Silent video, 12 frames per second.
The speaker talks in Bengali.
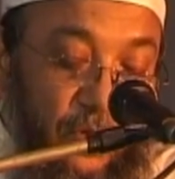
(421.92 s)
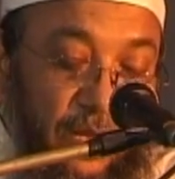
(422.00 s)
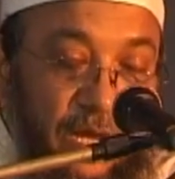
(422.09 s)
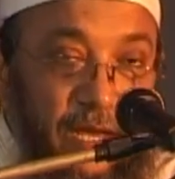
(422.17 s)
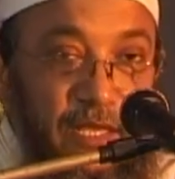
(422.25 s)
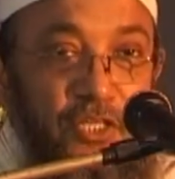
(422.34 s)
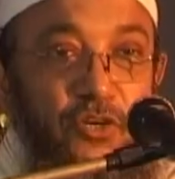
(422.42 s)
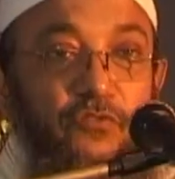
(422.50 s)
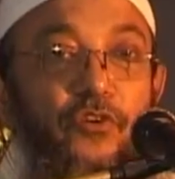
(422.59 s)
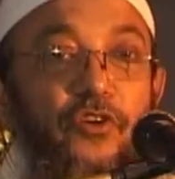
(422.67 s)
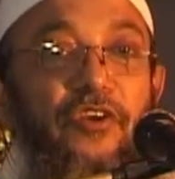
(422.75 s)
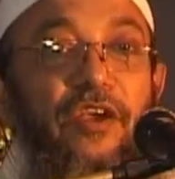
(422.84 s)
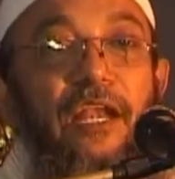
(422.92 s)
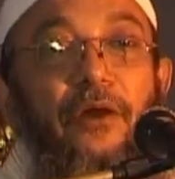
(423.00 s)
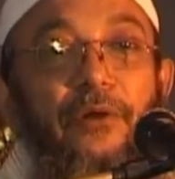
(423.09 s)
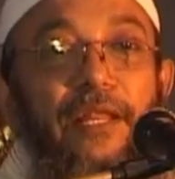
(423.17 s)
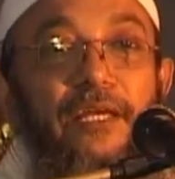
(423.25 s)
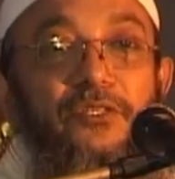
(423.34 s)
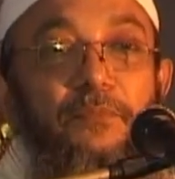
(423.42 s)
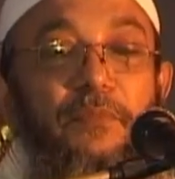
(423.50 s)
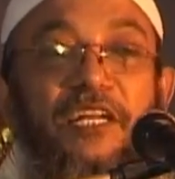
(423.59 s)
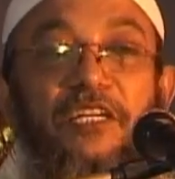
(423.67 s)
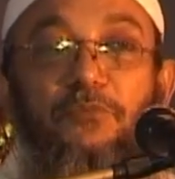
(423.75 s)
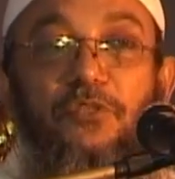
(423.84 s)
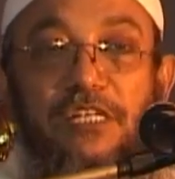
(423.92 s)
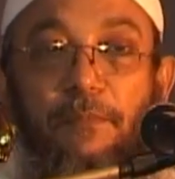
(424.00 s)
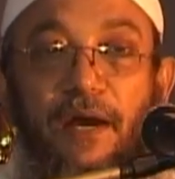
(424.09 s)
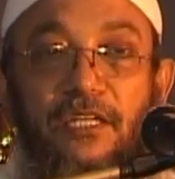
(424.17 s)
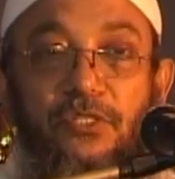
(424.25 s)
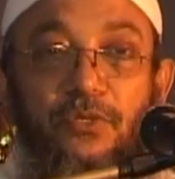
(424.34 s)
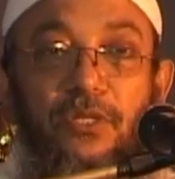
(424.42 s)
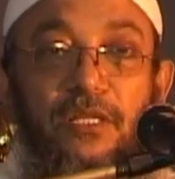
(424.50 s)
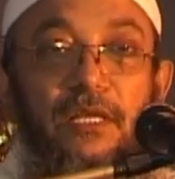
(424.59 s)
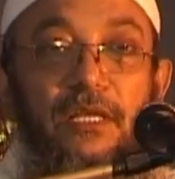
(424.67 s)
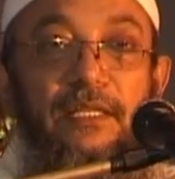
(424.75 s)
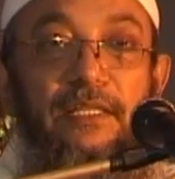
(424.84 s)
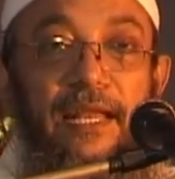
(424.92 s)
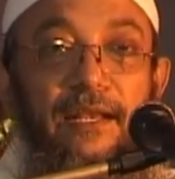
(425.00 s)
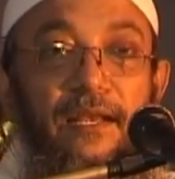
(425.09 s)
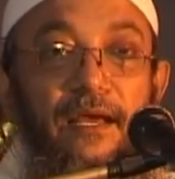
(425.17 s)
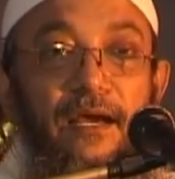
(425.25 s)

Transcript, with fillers: দরকার ইয়োবন রেডলে করে একজন ব্রিটিশ মুসলিম আসেন তাই